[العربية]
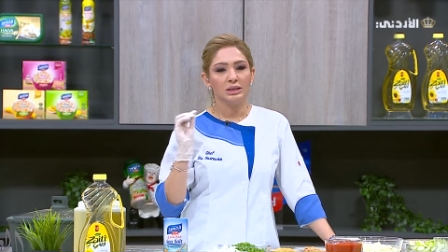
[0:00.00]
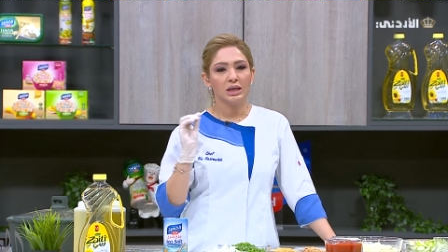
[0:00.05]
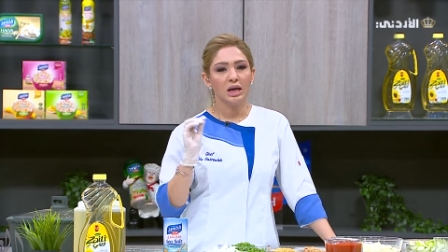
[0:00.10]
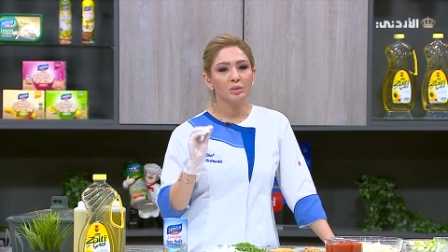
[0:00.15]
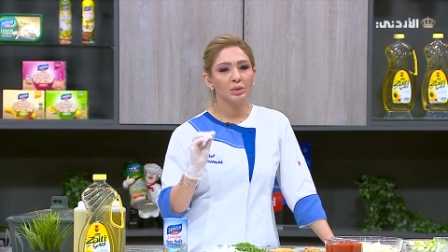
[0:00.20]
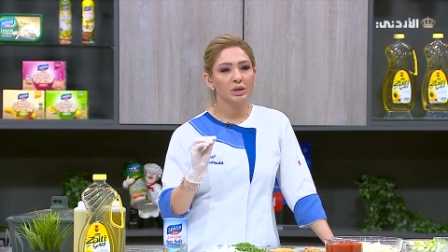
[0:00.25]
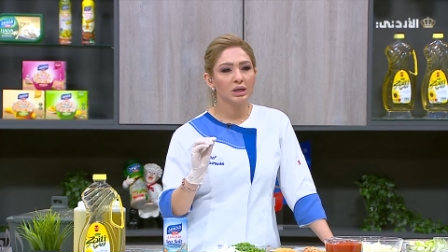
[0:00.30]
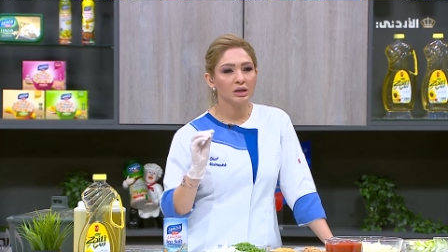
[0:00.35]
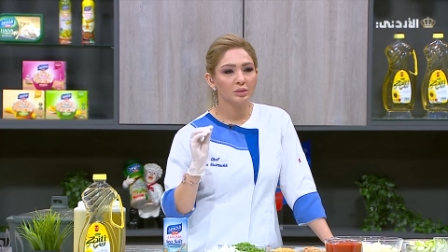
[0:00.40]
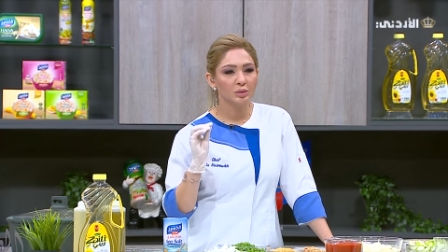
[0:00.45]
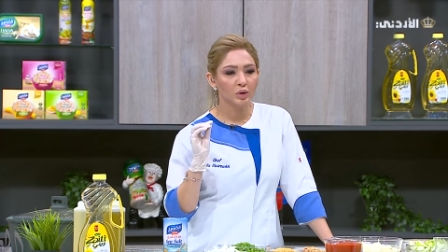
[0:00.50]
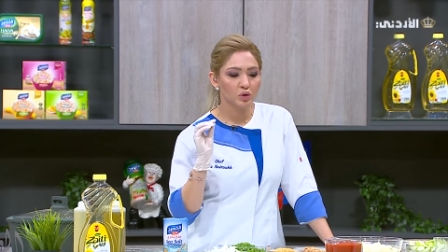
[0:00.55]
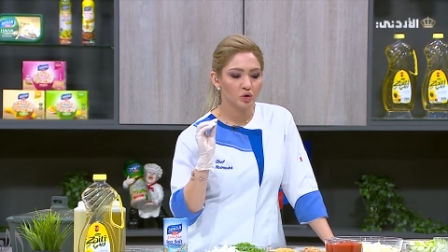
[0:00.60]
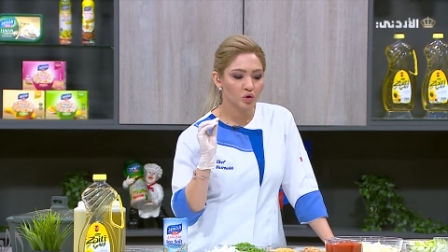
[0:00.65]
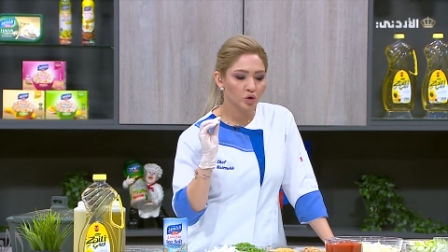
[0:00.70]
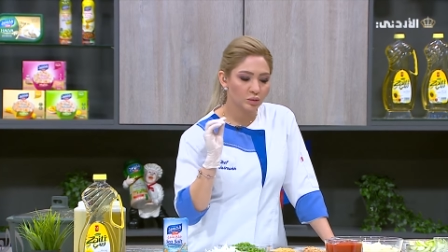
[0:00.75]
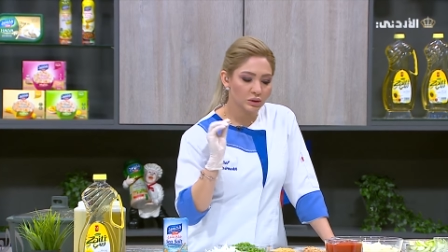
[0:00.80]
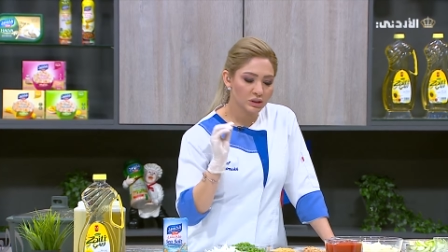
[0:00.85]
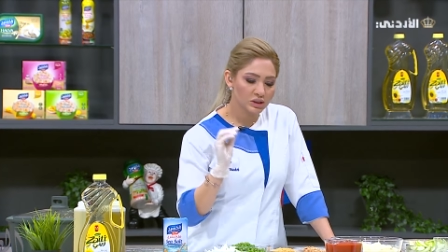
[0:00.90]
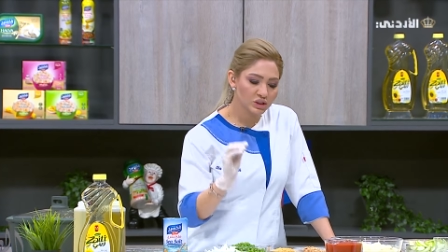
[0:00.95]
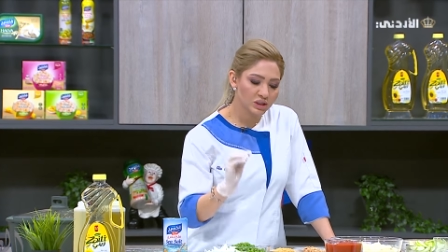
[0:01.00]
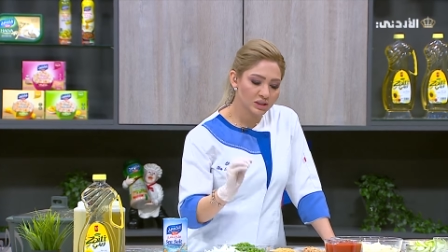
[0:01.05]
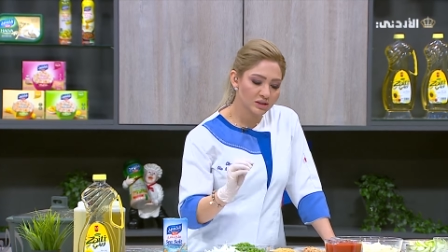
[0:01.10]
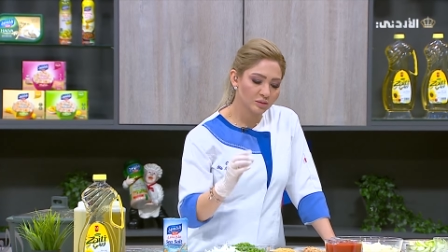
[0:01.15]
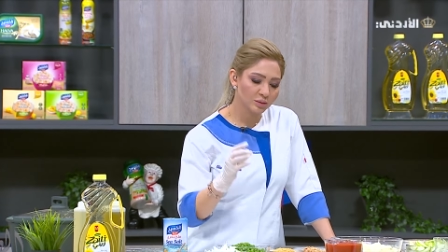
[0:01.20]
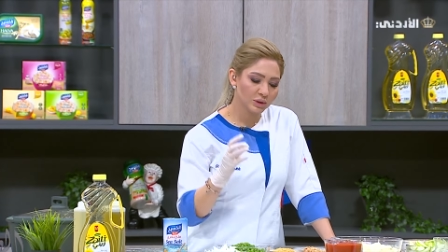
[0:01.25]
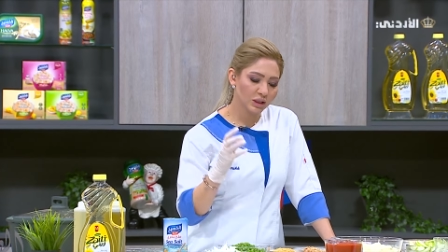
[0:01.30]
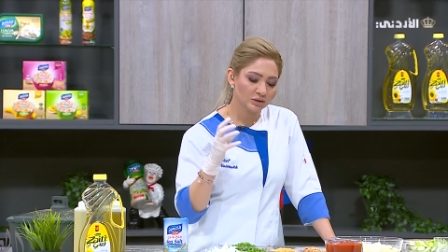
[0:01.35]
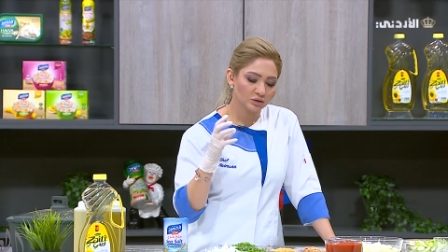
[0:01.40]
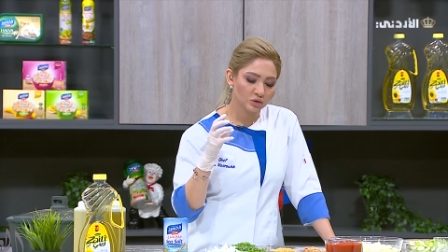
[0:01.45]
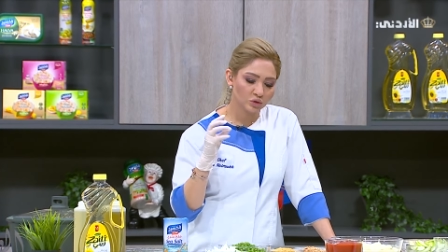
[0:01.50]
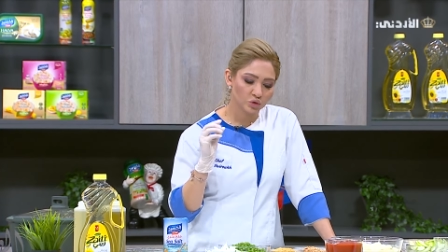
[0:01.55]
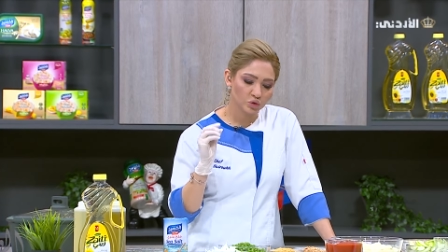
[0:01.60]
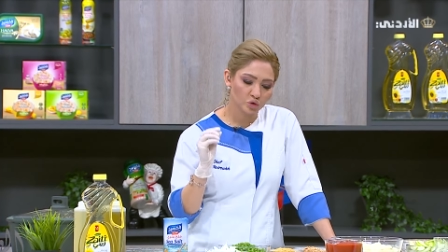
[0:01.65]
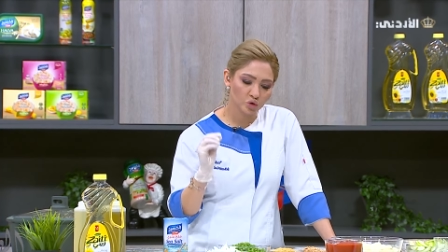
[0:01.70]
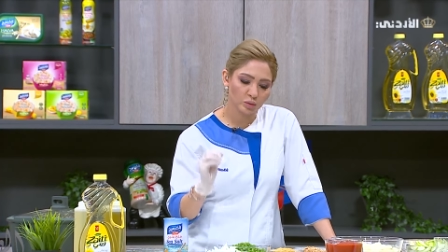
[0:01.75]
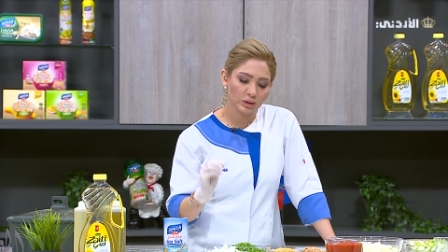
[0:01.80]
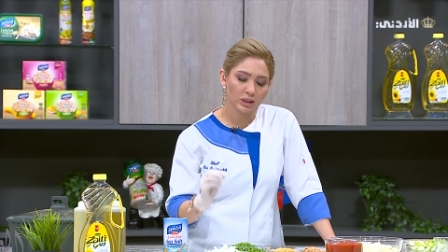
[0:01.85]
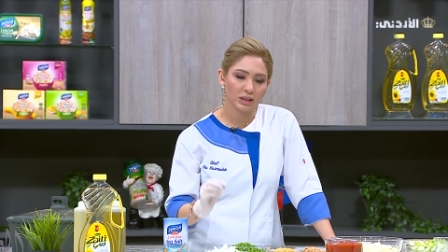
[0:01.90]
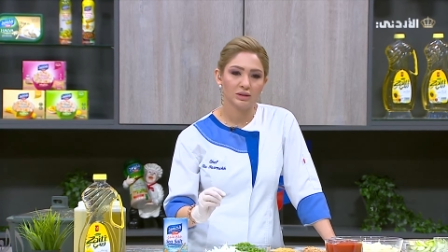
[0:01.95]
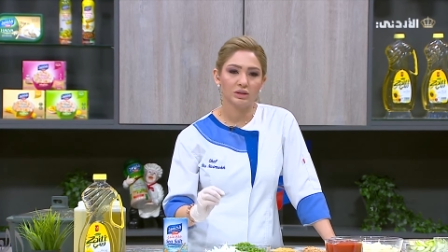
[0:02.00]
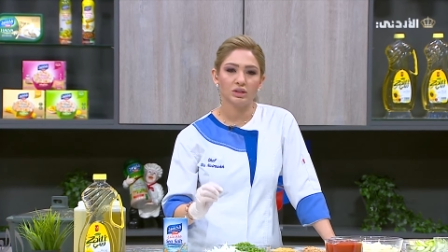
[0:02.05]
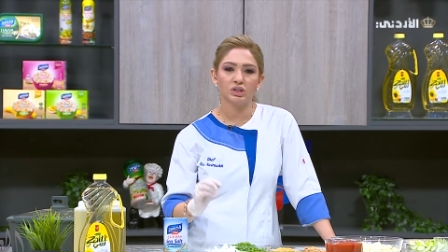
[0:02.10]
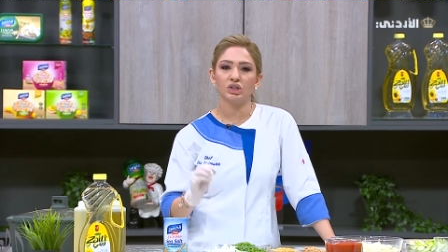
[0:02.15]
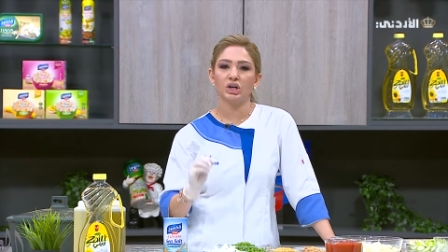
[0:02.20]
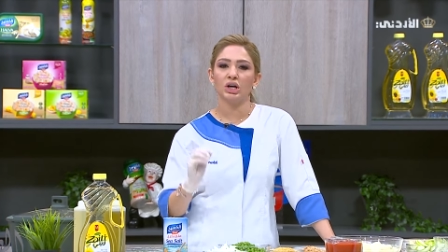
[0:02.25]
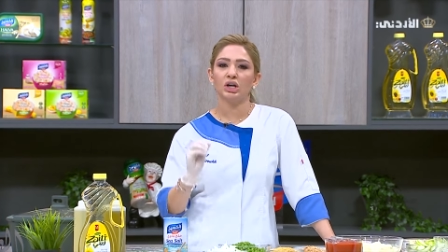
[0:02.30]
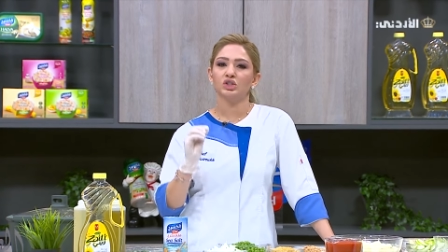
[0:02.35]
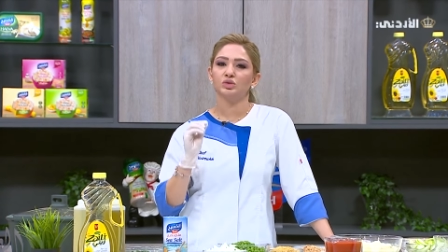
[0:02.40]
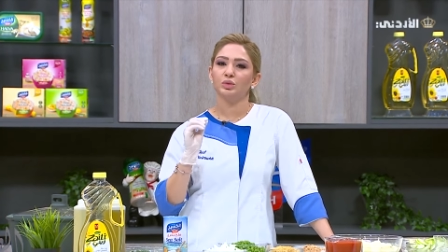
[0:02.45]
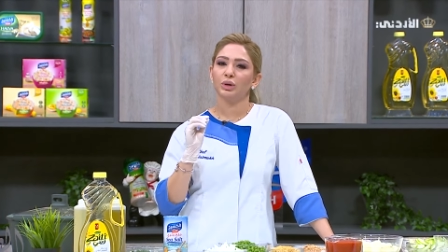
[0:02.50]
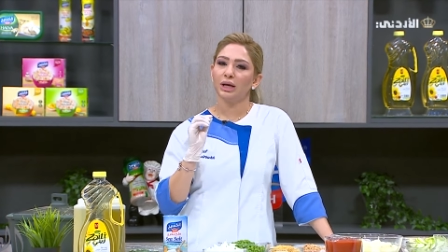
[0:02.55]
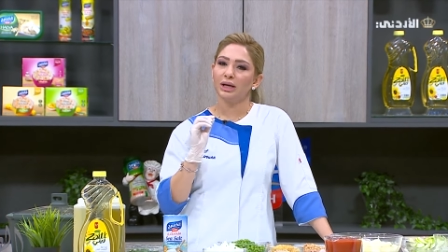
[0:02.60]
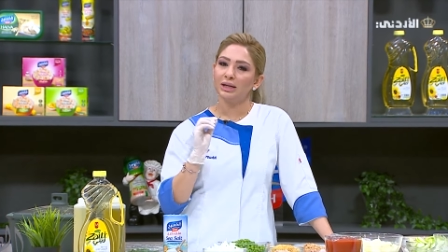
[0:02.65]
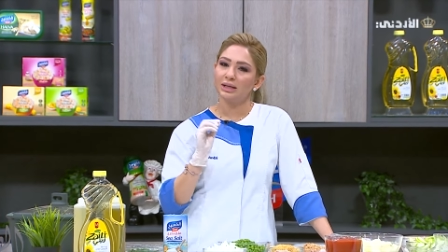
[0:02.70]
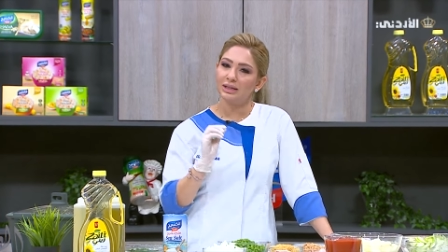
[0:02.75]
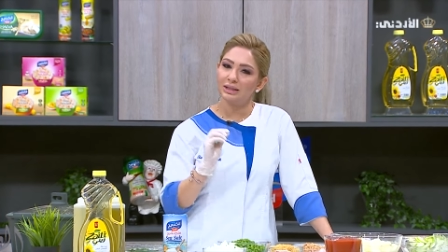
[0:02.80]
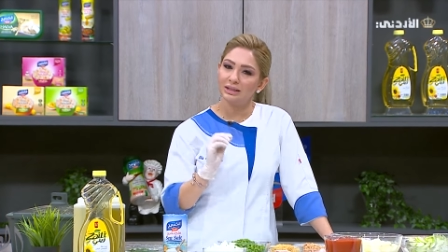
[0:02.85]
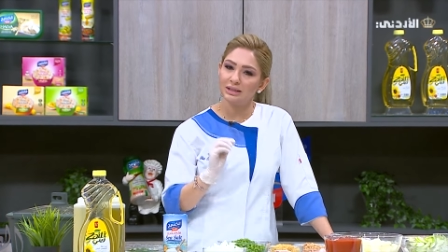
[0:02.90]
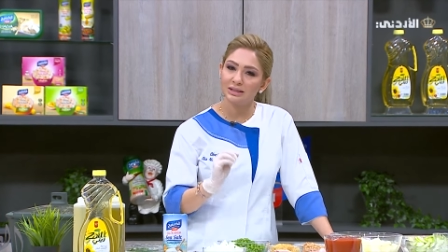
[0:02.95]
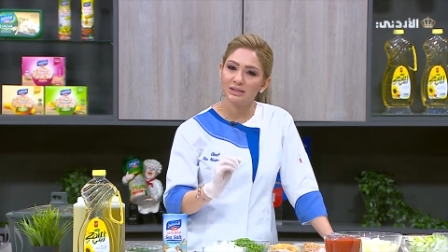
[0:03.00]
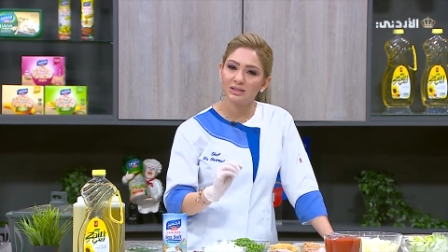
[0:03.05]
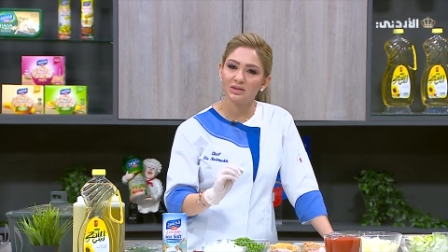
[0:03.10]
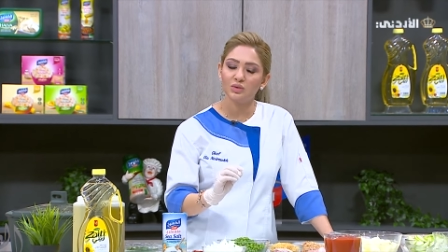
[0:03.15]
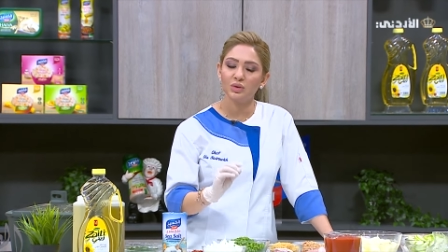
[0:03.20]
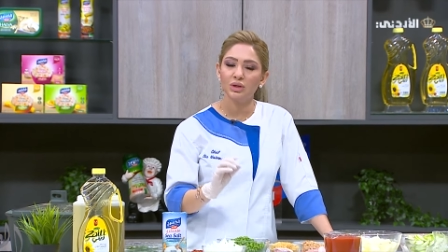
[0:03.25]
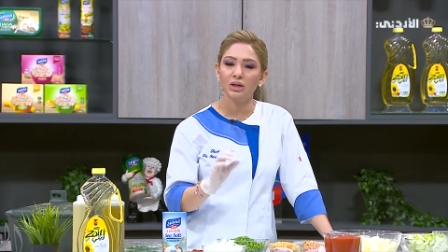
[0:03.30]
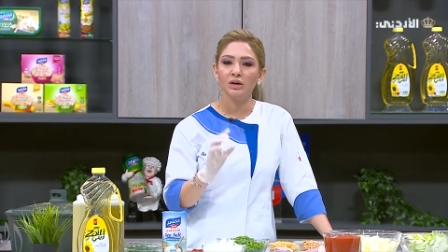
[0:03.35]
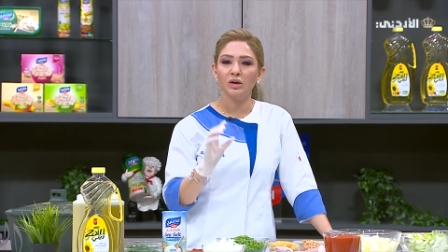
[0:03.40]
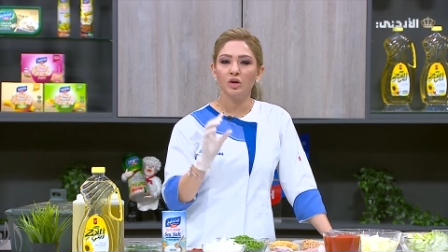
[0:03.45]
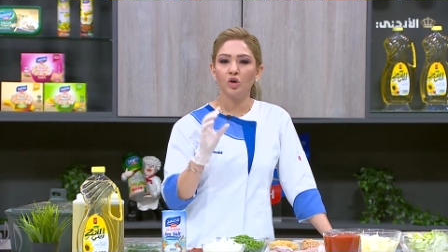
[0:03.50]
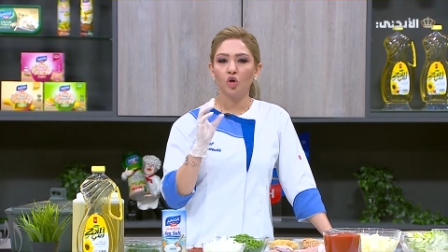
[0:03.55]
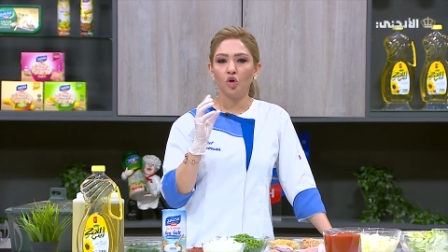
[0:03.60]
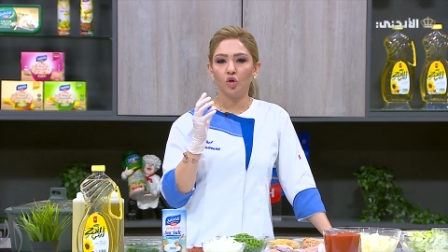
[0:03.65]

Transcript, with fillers: دائما انا بقول لكم الجلد بيعطي رطوبه للدجاج بخليه يستوي